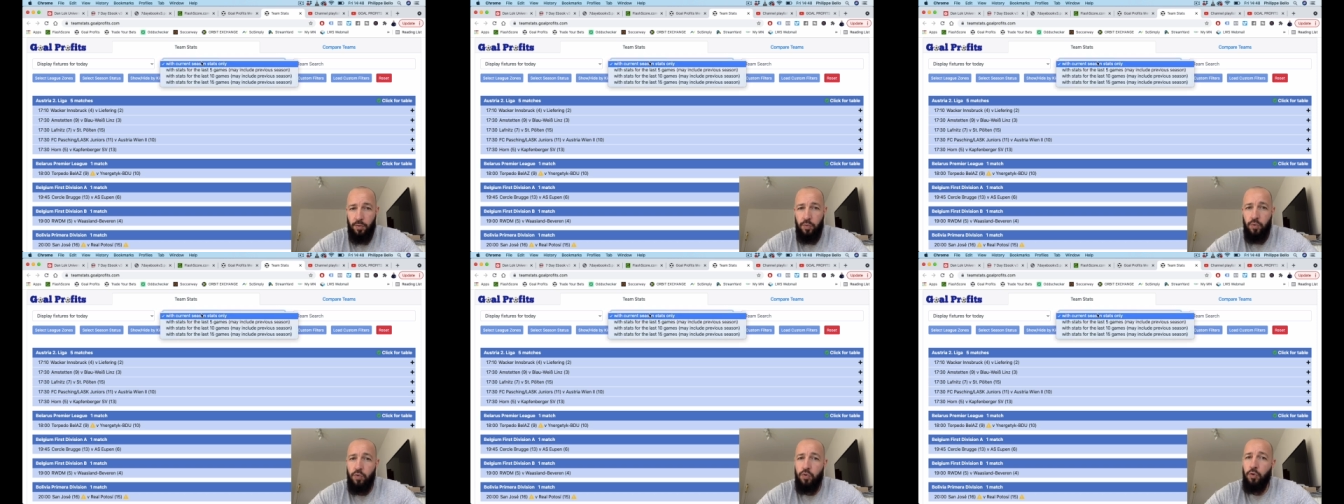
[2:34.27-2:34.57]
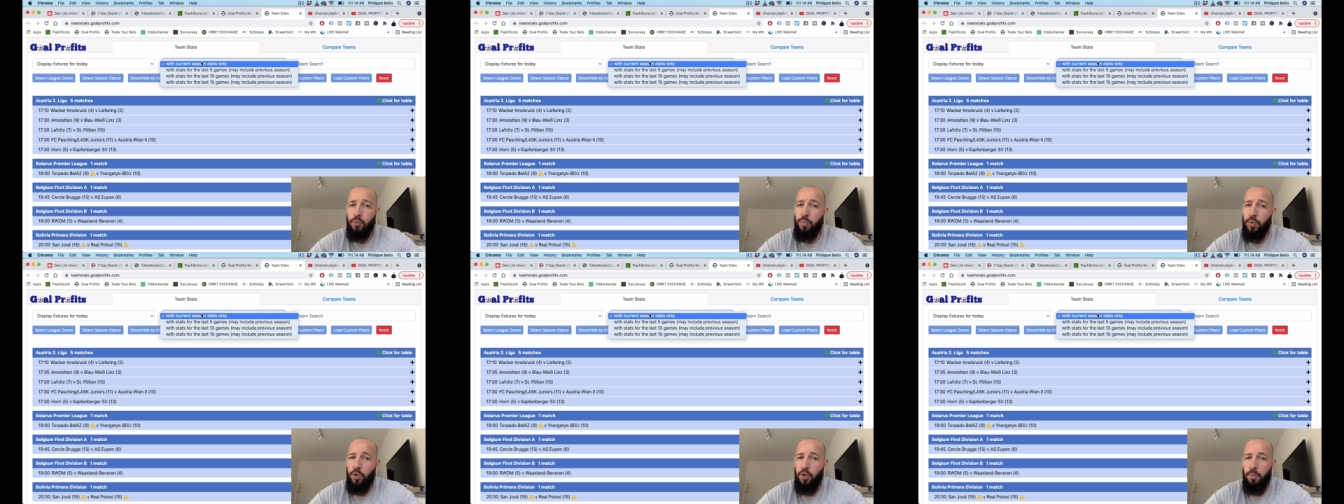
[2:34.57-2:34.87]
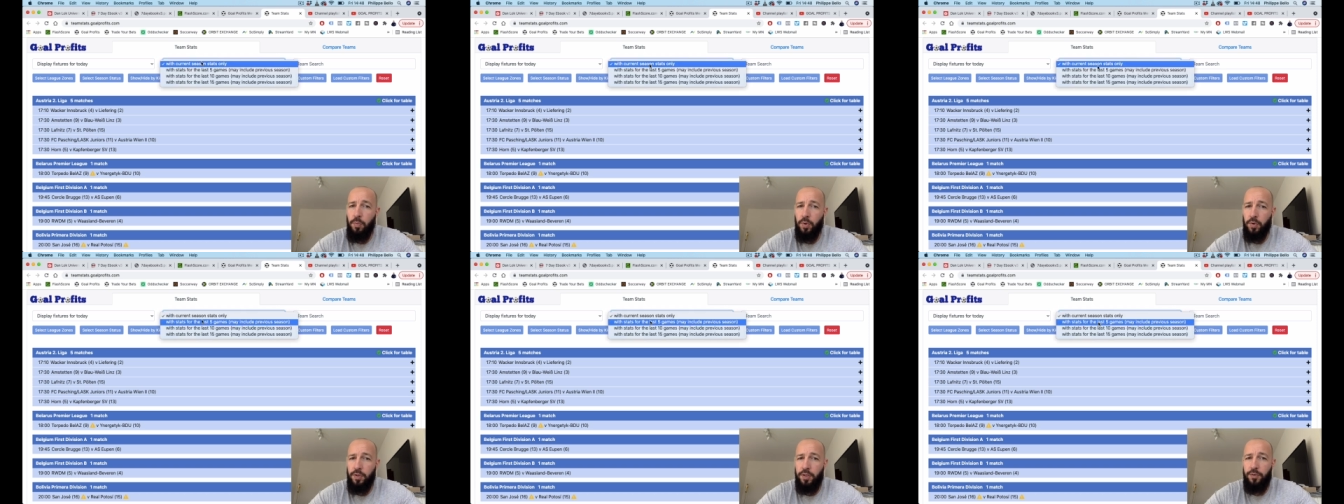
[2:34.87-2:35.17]
Donc tu peux
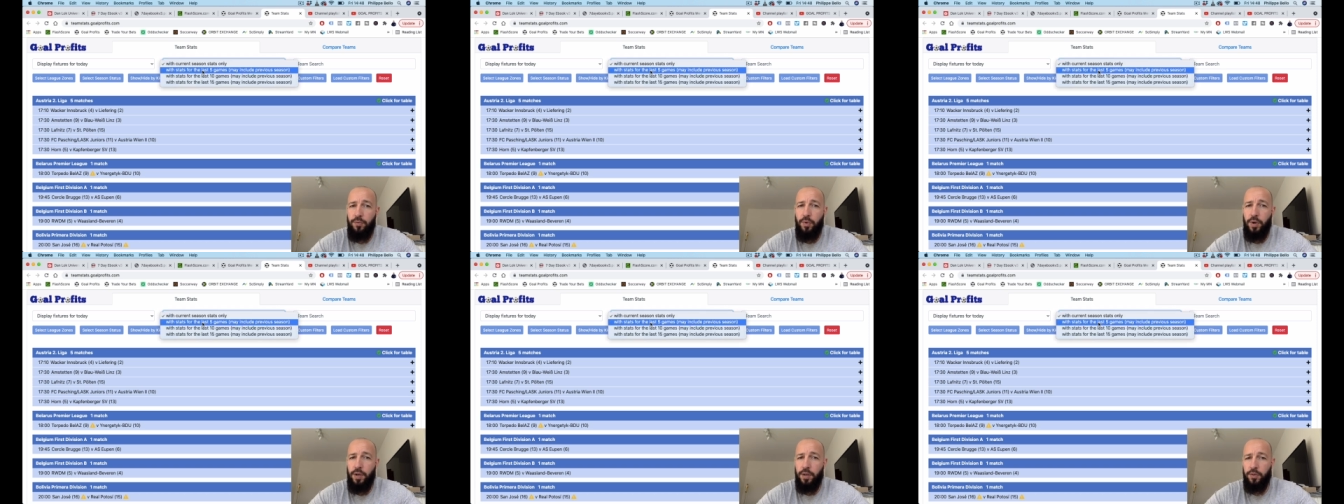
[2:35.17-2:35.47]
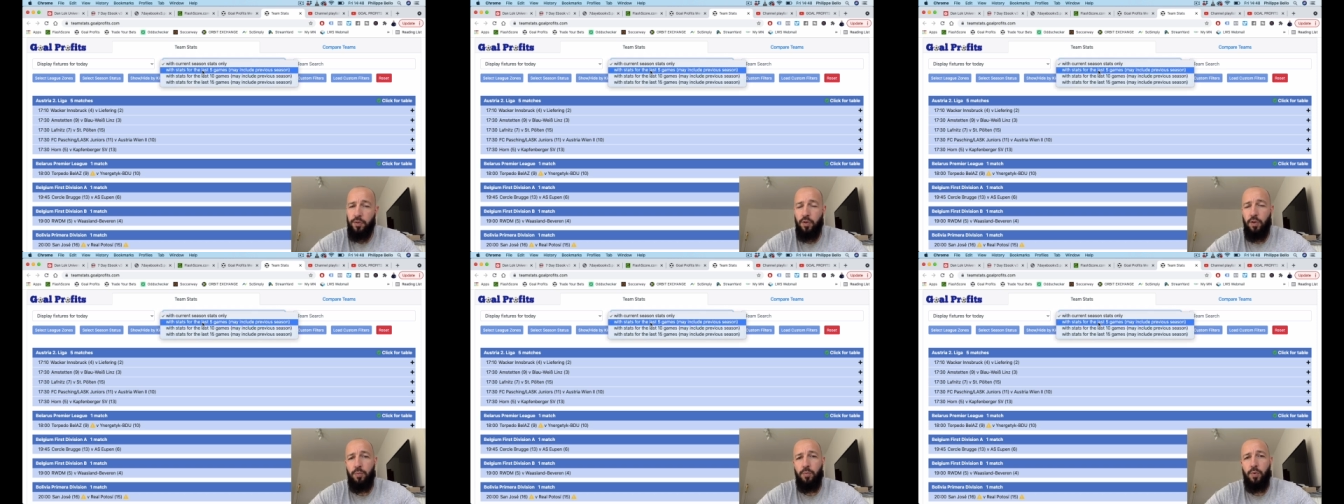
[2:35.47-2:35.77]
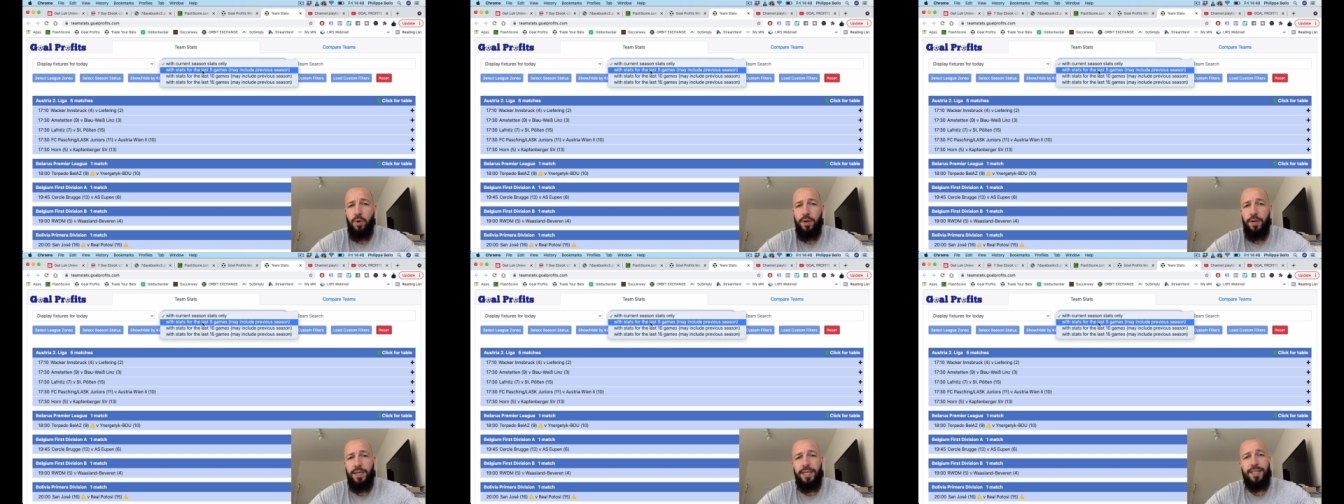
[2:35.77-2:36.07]
demander, voilà,
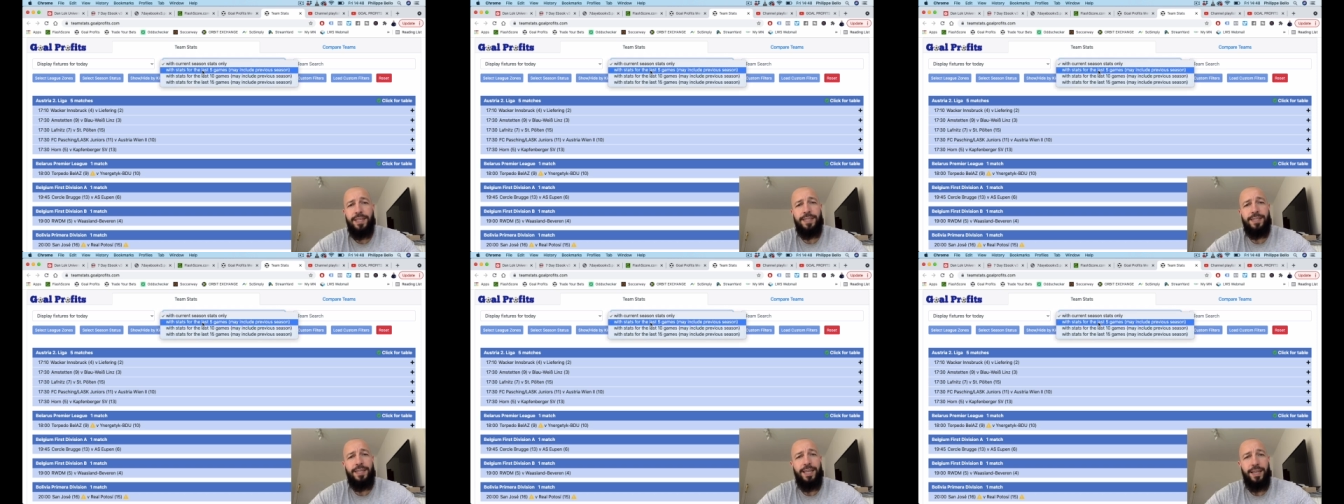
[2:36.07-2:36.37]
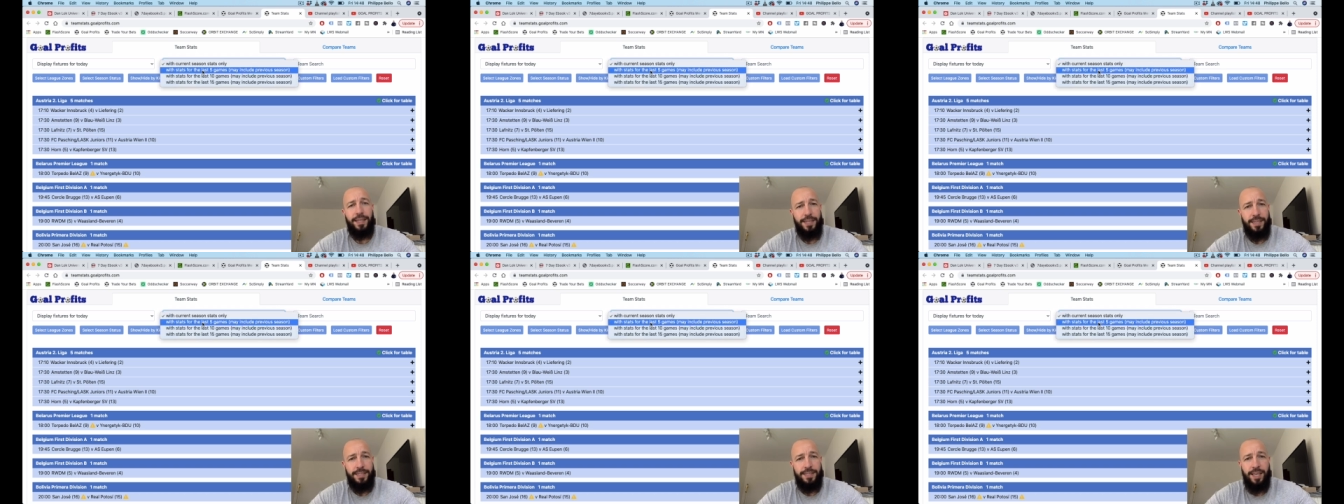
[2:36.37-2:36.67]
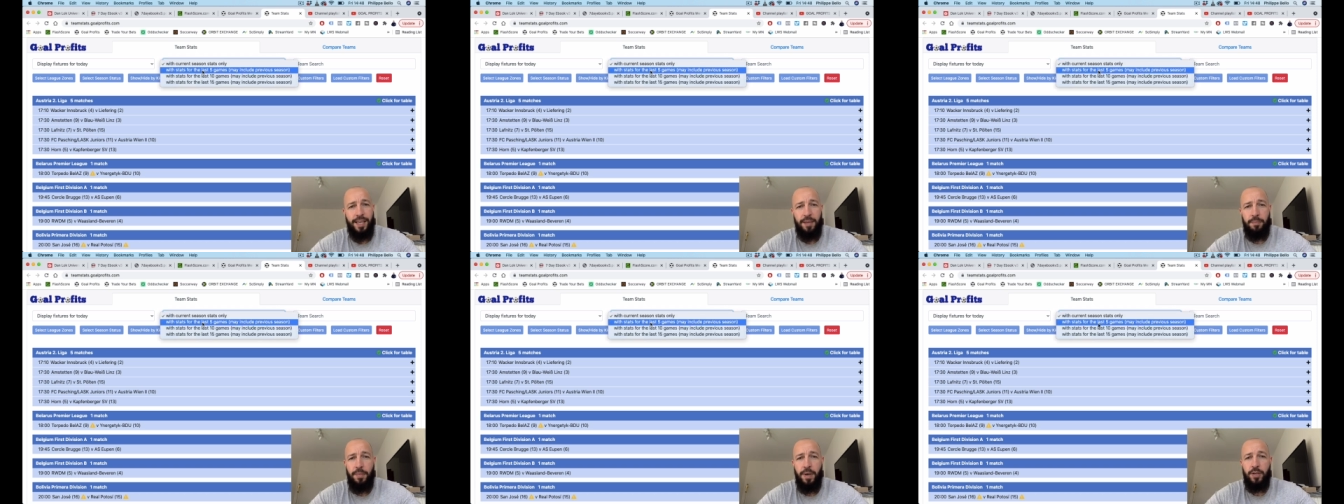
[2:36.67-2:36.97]
donne-moi les derniers
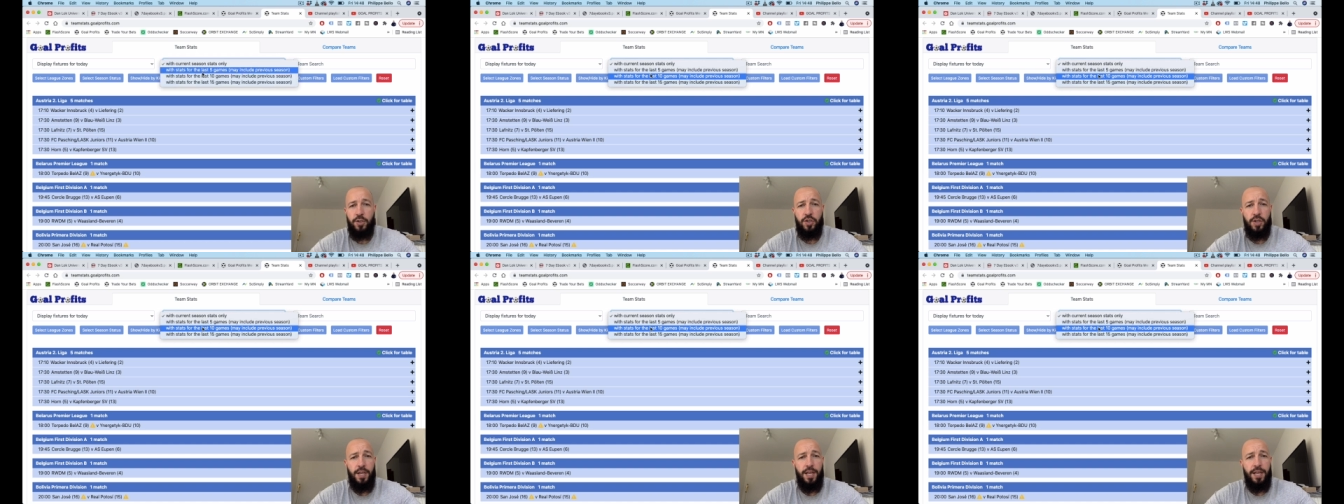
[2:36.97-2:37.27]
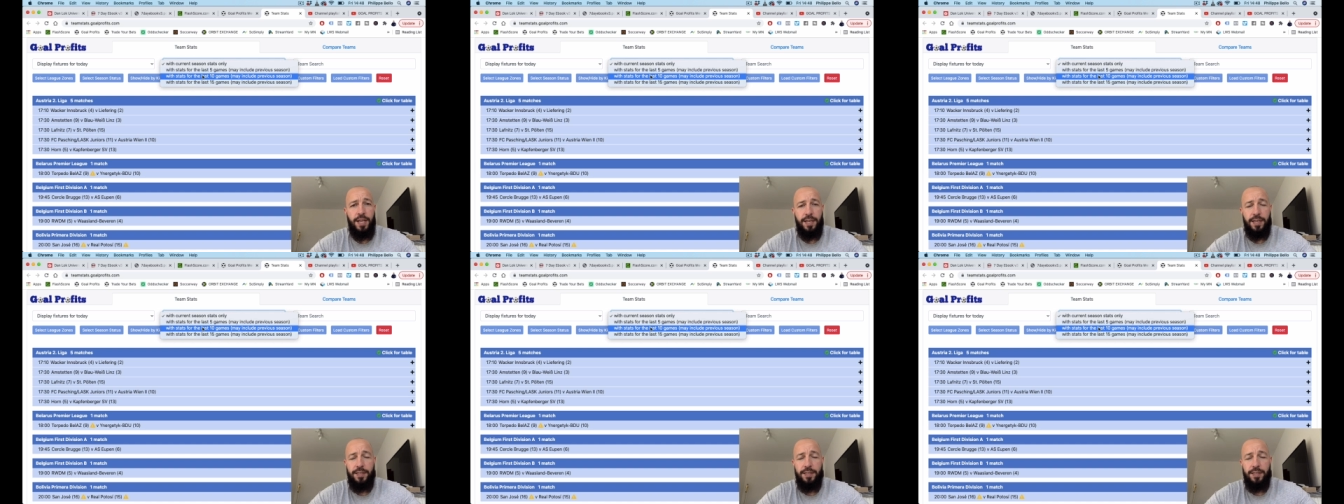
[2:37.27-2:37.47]
5 matchs,